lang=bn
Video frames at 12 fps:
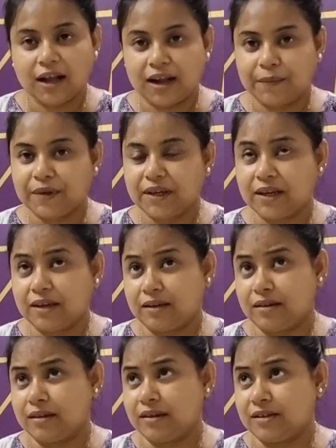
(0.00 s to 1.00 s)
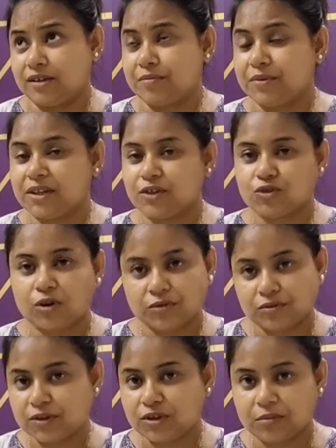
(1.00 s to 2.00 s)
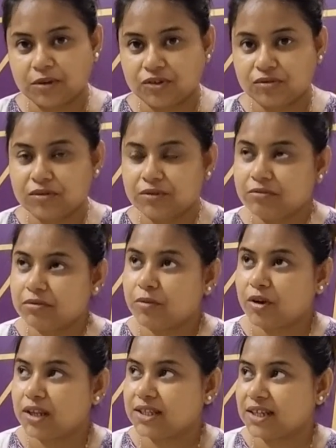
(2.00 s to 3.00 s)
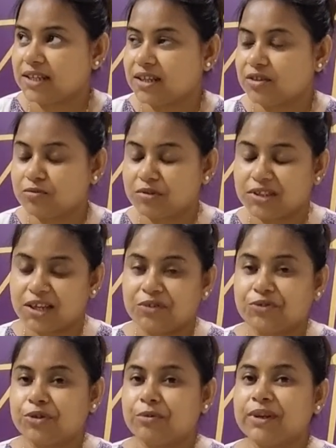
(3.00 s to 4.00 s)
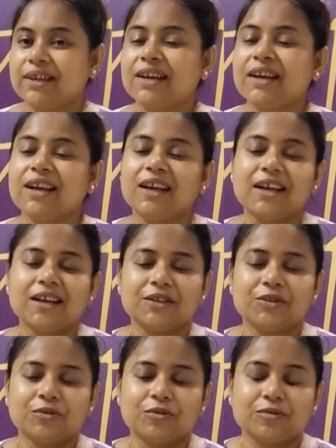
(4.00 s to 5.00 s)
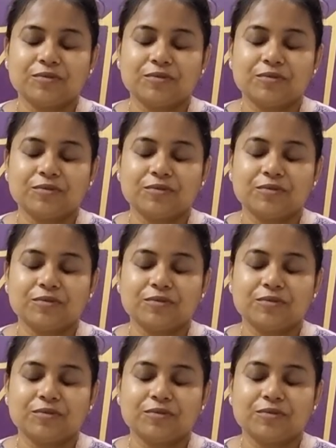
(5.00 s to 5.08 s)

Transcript: আমি এসব নিয়ে তো সবসময় সব কিছু ইউটিউবে বলা যায় না তোমরা জানো সবাই তো